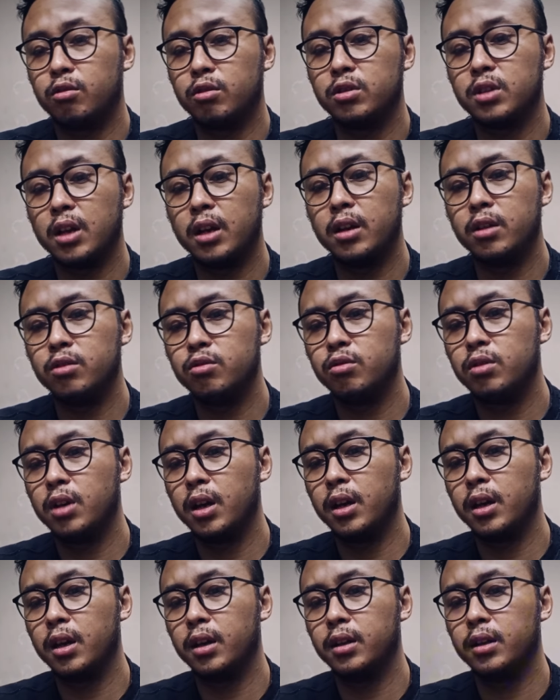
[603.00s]
Terus ada
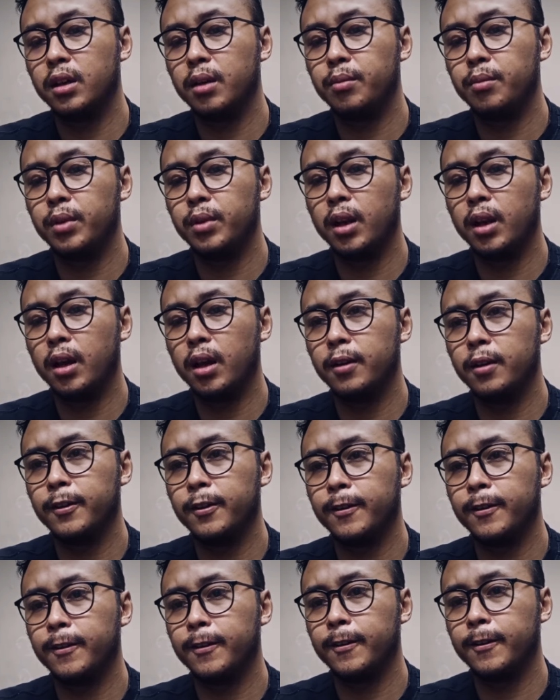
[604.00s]
juga yang dia bilang
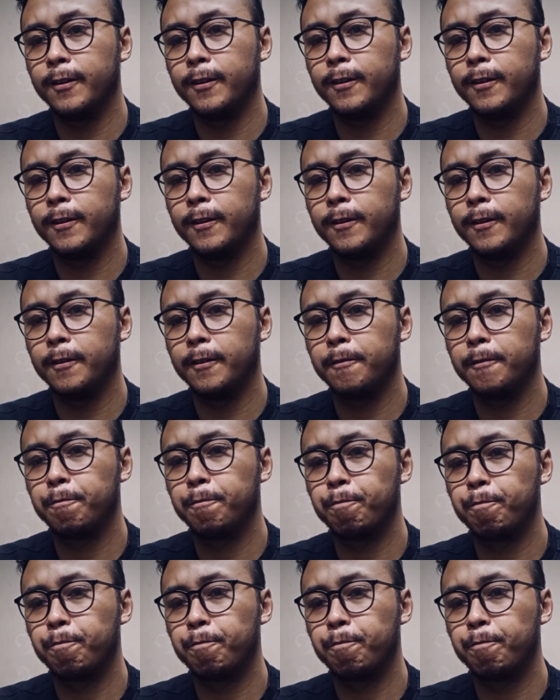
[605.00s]
uh,